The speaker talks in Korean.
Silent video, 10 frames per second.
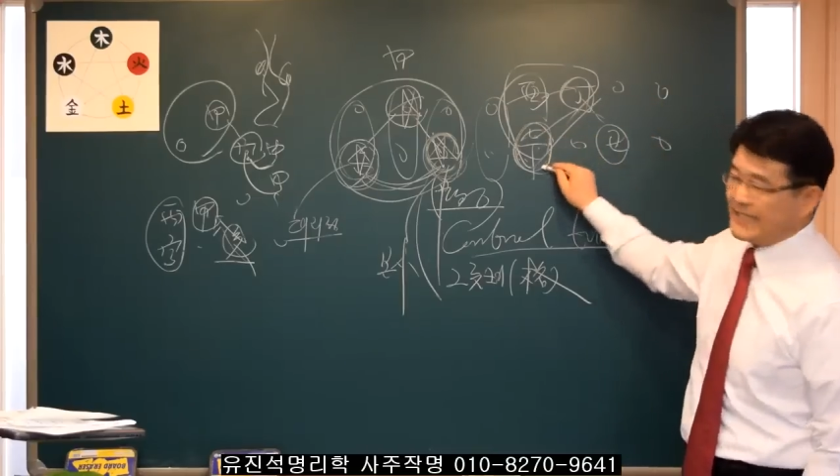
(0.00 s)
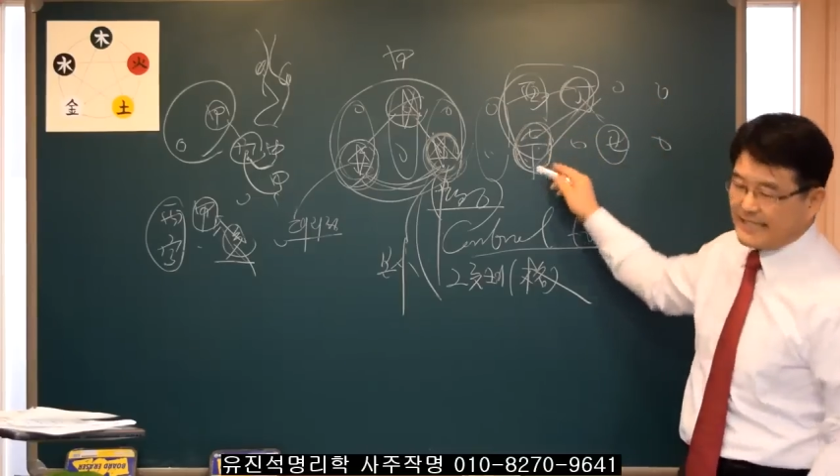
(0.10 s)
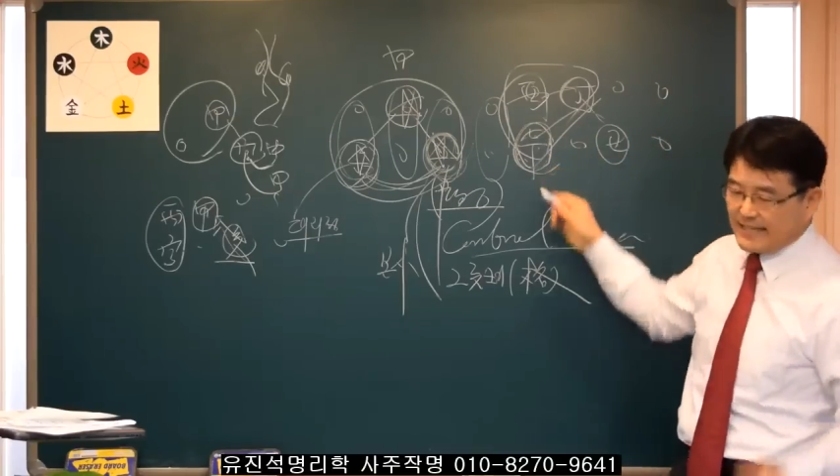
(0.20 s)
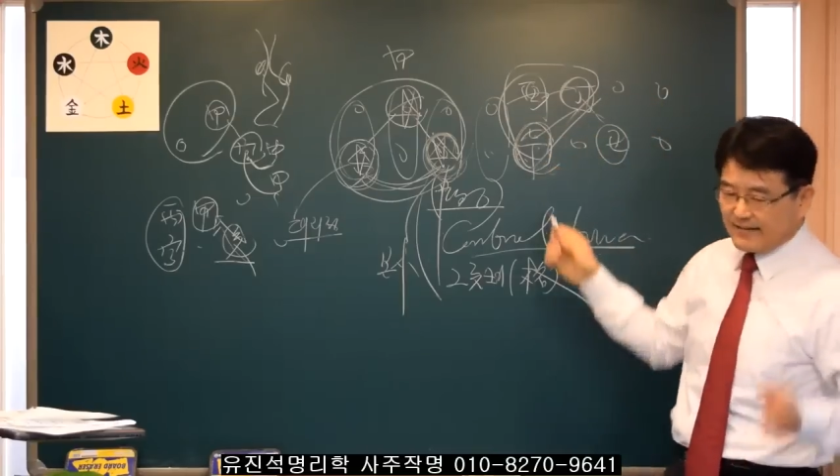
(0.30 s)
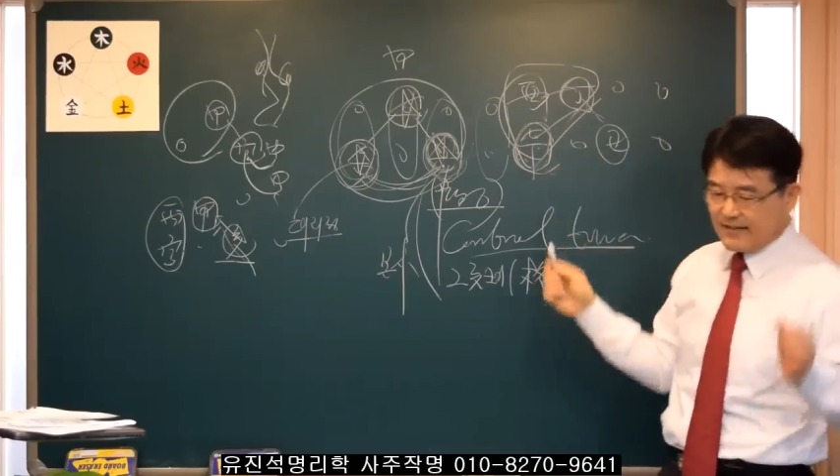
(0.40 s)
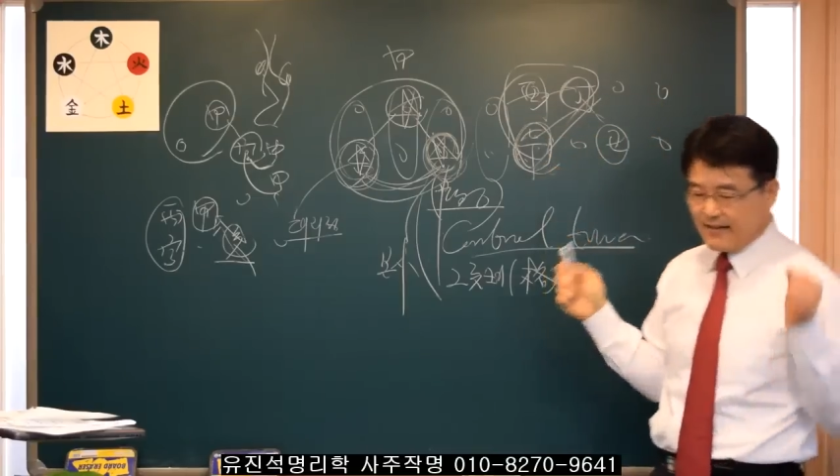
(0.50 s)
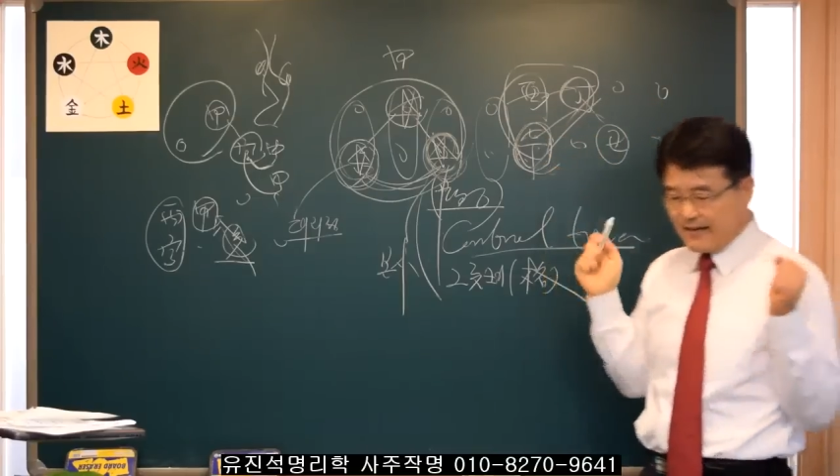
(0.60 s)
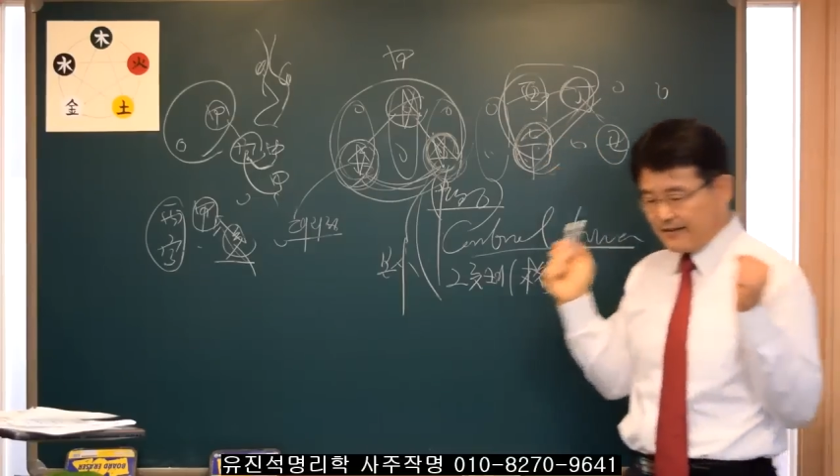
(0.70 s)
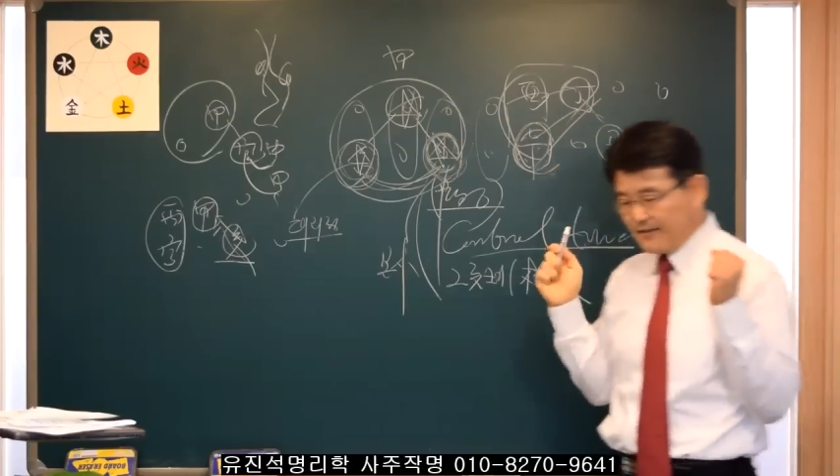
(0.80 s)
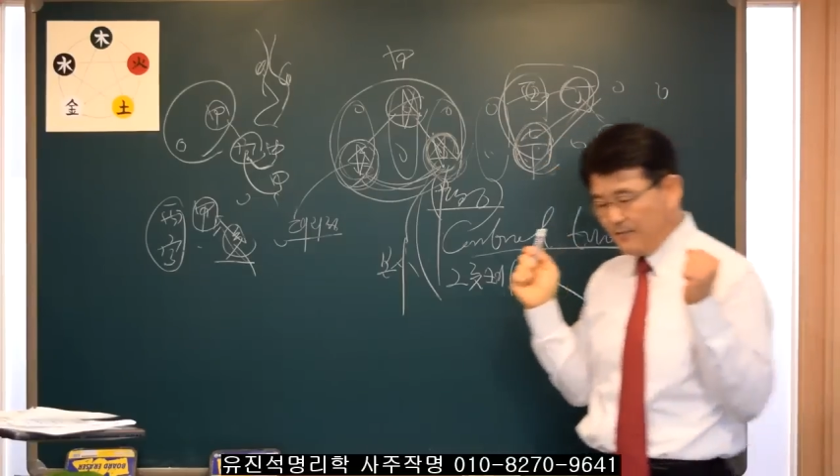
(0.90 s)
직장
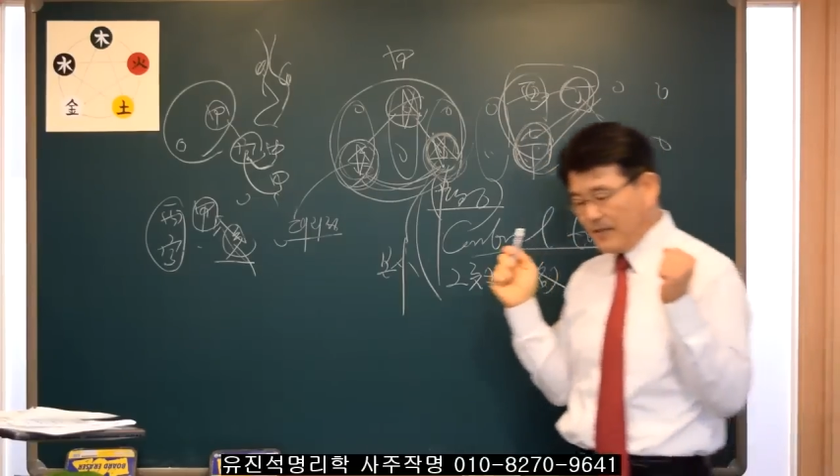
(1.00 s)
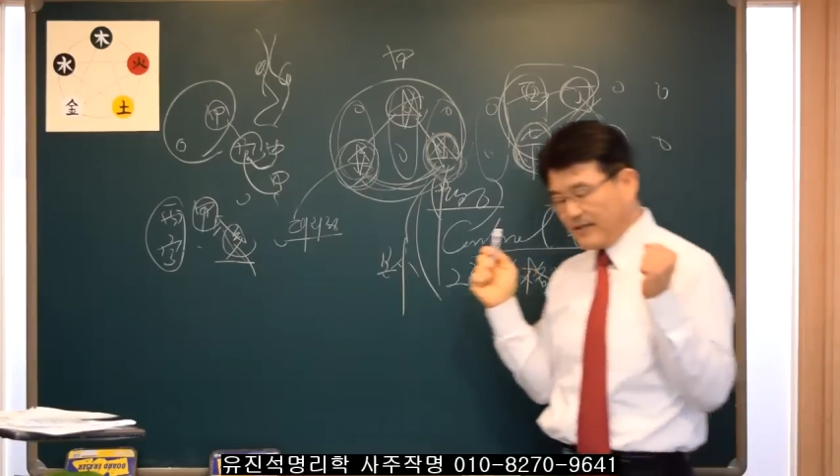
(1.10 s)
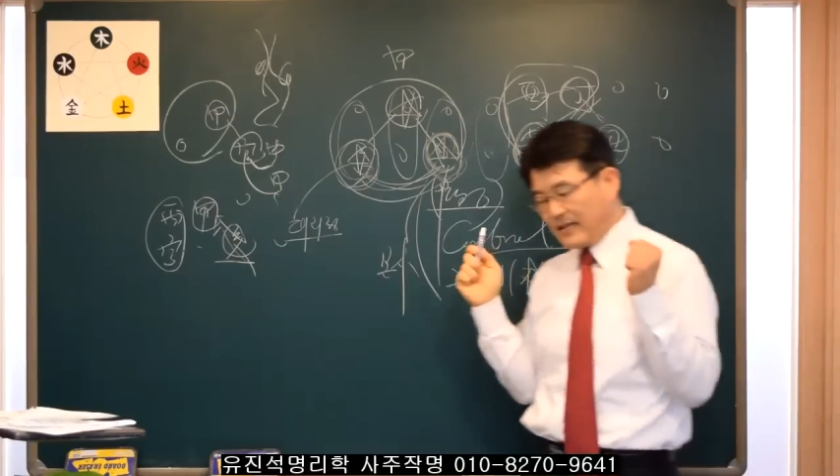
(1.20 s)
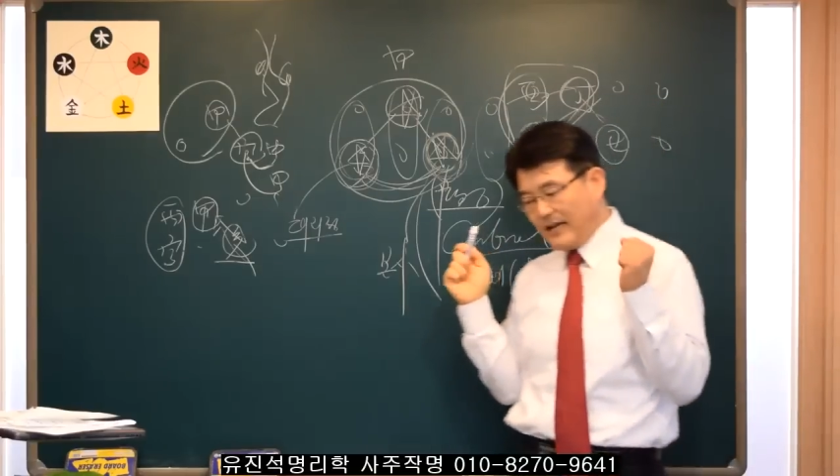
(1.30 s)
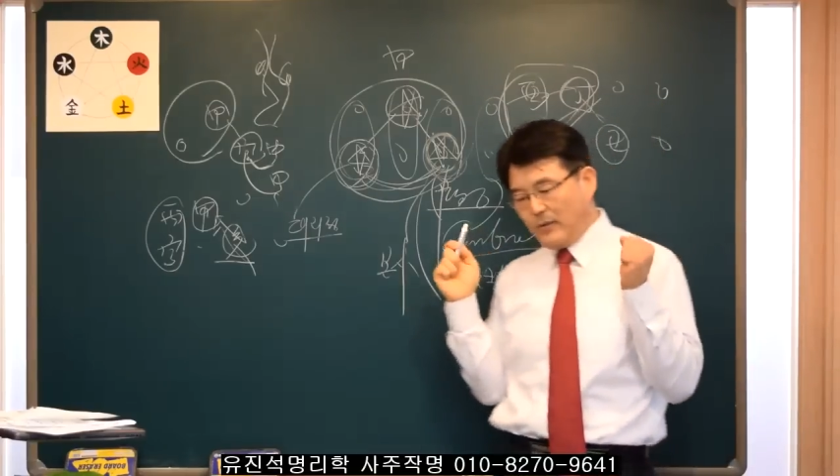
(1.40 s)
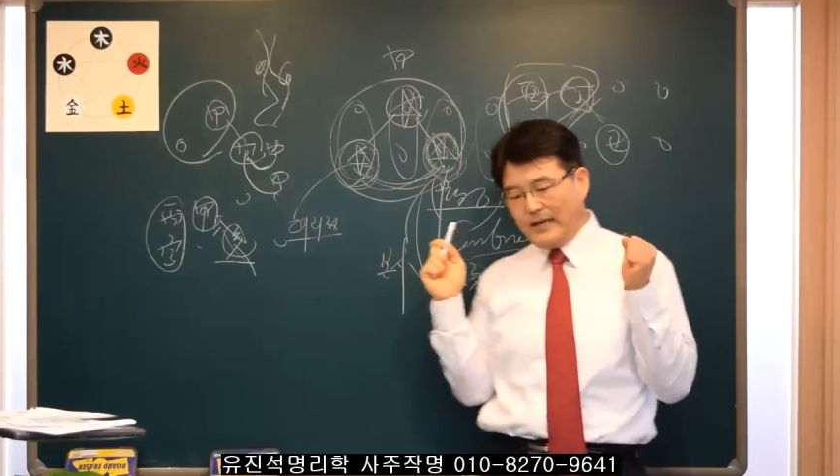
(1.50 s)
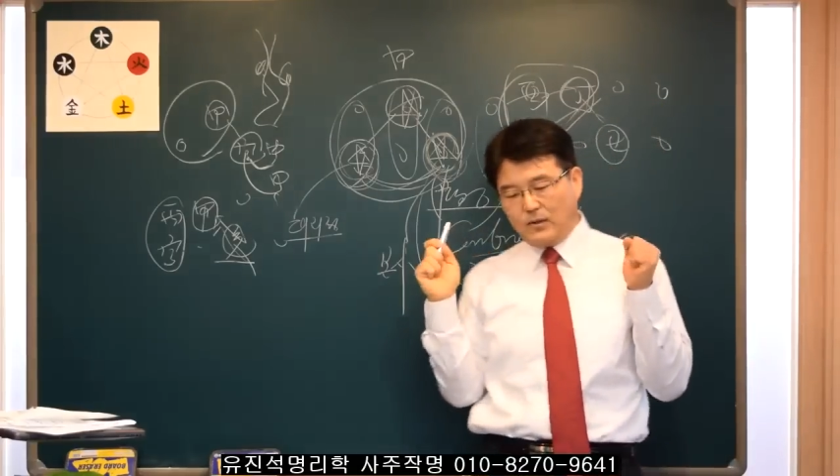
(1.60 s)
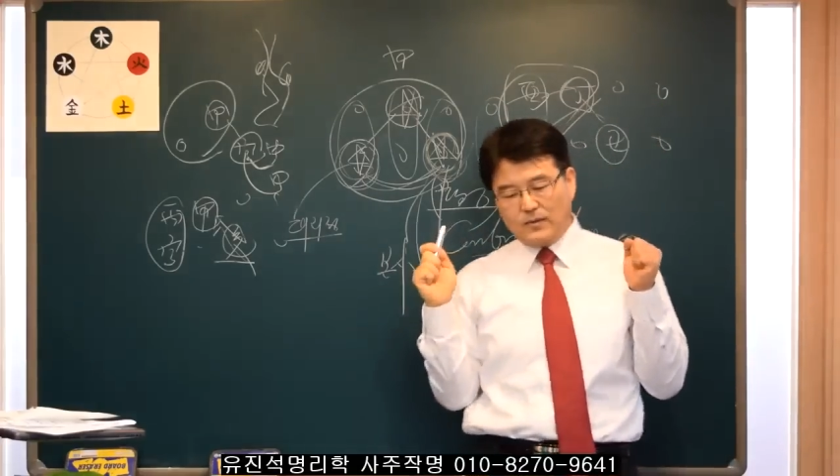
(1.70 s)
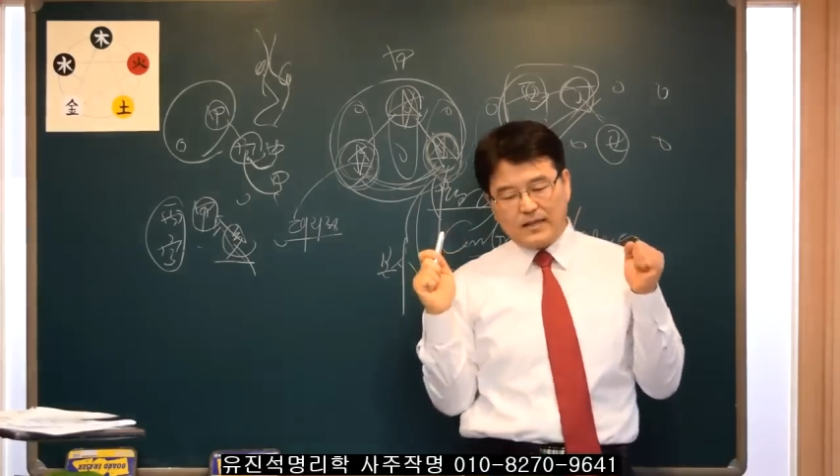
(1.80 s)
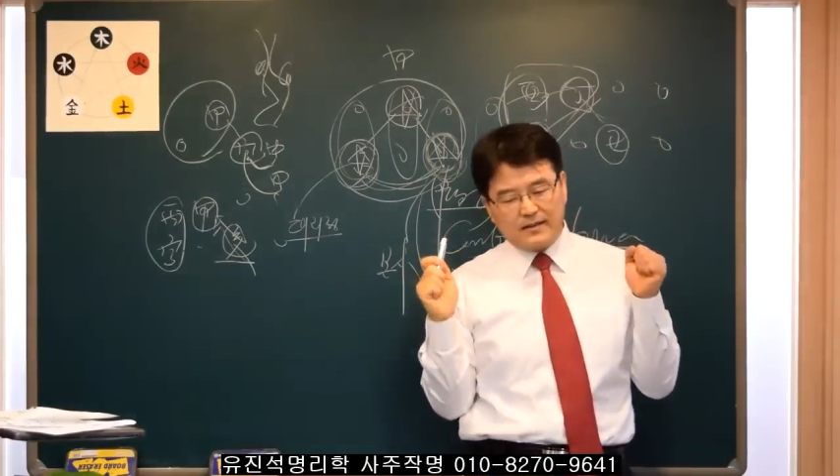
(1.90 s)
자리라는 것은 뭐냐
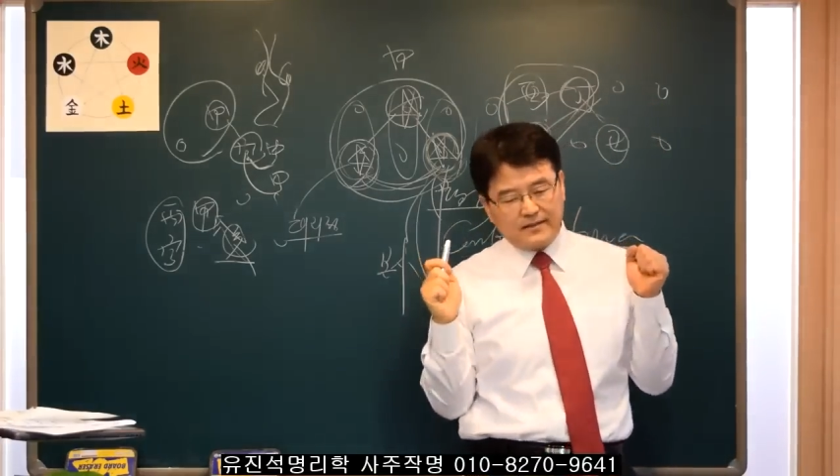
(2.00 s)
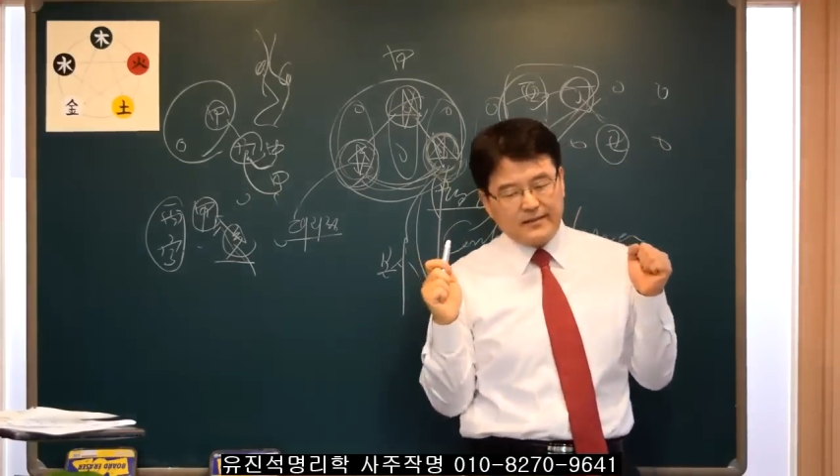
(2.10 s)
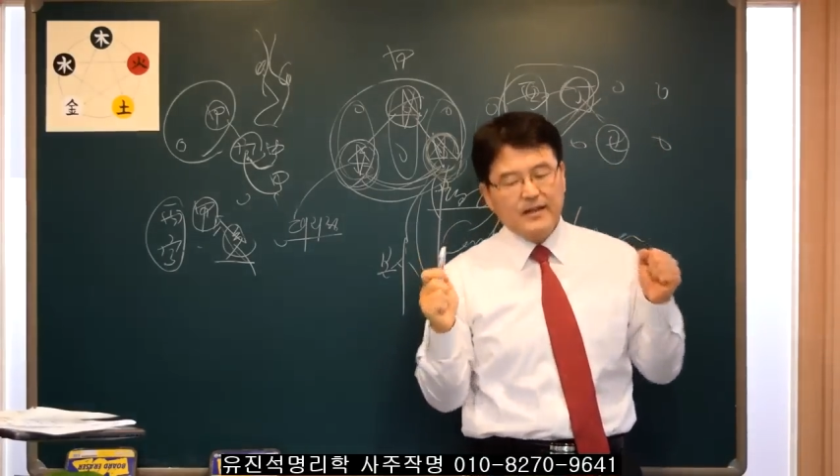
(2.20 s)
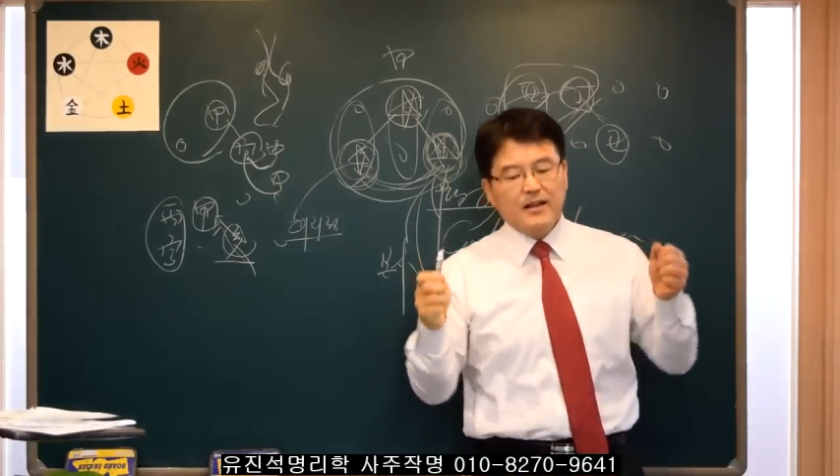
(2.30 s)
사회활동 자리는